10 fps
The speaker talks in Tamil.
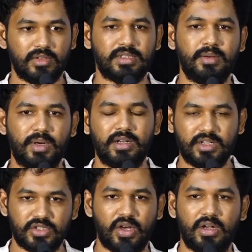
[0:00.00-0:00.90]

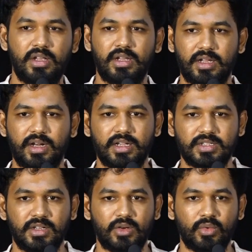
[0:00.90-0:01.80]
சினிமேட்டிக்காக ஜாலியாக இருக்கிற
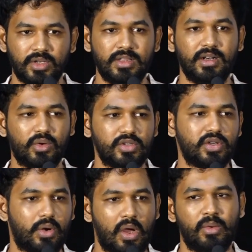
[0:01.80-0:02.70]
ஆக்ஷனாக இருக்கும் இதில்
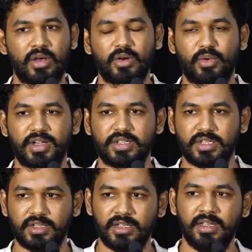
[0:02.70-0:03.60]
கொஞ்சம் ராவாக இருக்கும்
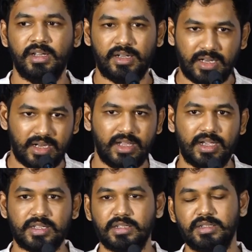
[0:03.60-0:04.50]
ஆக்ஷனு நிறைய
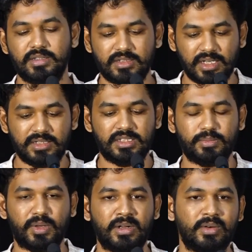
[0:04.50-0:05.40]
ஆக்ஷன் ஸ்டன்ஸ்
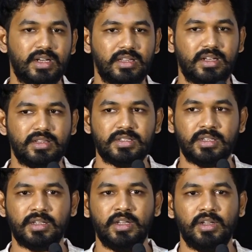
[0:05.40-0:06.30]
பண்ண வேண்டியது
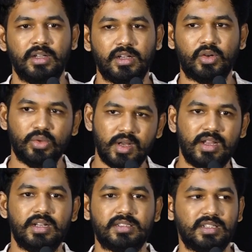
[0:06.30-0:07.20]
இருந்துச்சு
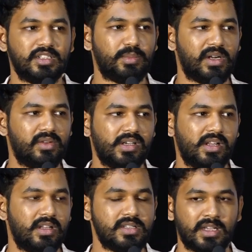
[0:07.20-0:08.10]
குதிரையில் ஸ்டன்ஸ் பண்ண
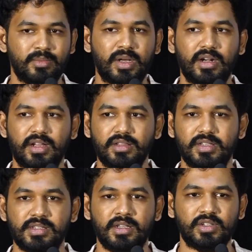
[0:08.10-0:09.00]
வேண்டியது இருந்துச்சு அது மாதிரிலாம்
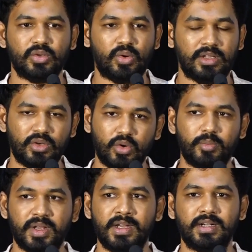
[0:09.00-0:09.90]
இருந்துச்சு ஸோ அதுக்கு ஒரு
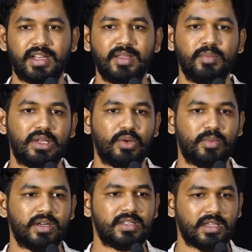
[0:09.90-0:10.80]
பெரிய டைம்
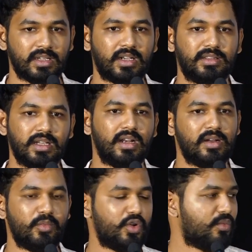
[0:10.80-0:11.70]
தேவைப்பட்டுச்சு அதை
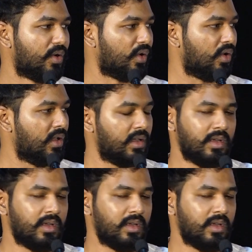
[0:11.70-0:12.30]
கற்றுக்கலான்னு முடிவு பண்ணோம்